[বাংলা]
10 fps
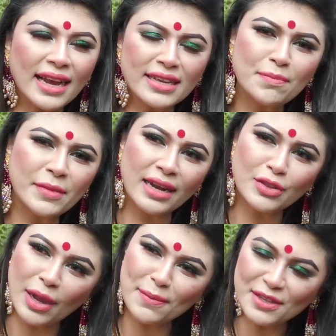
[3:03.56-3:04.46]
শাকিব খান
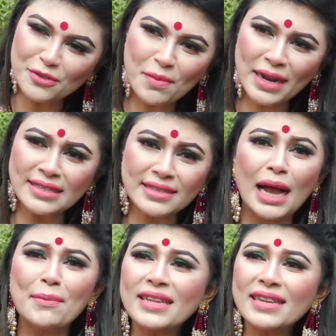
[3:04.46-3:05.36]
তো আমাদের সুপারস্টার
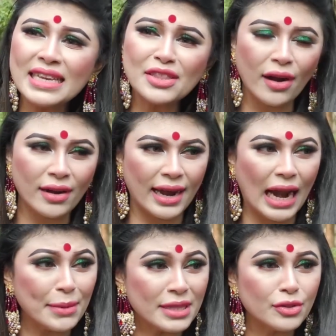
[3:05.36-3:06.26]
আমাদের কি দরকার
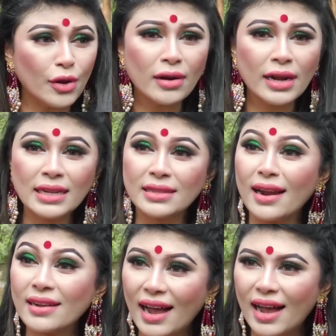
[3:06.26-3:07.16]
আমাদের দরকার
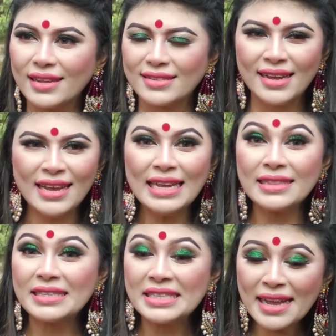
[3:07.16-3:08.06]
তার কাজ
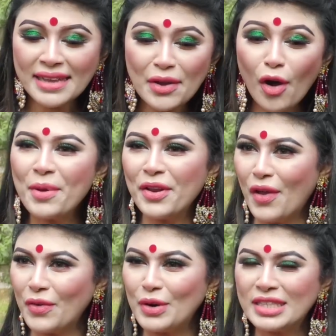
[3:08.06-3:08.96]
সে কি
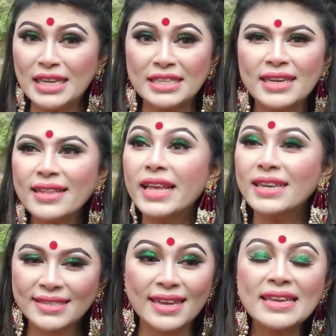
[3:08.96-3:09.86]
অভিনয় করছে সে
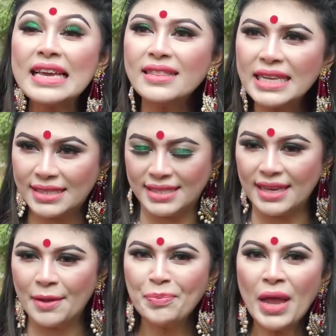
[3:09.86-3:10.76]
দেশকে কি দিচ্ছে
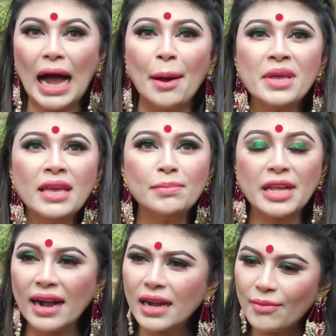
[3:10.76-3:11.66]
আমি
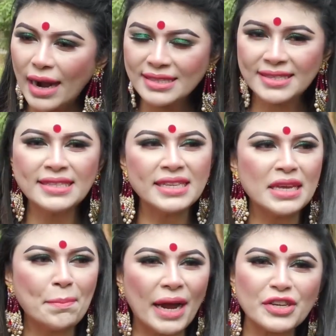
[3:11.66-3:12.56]
ঢাকা ভার্সিটি
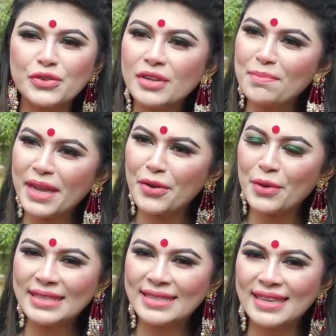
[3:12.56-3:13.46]
থেকে পাশ করে বের
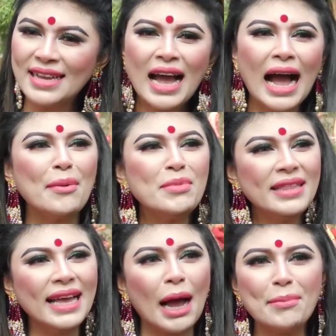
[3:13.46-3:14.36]
হয়েছি আমি
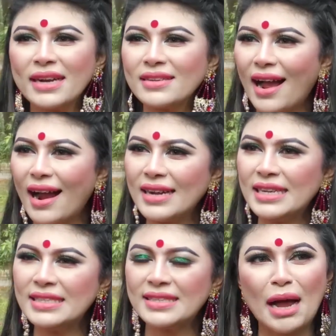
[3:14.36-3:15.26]
আমি একটা
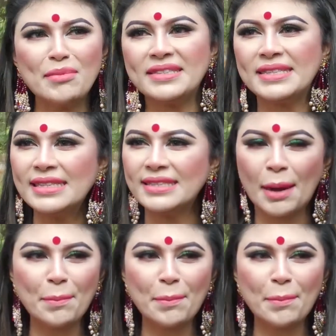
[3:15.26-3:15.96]
আর্টিস্ট আমি সিল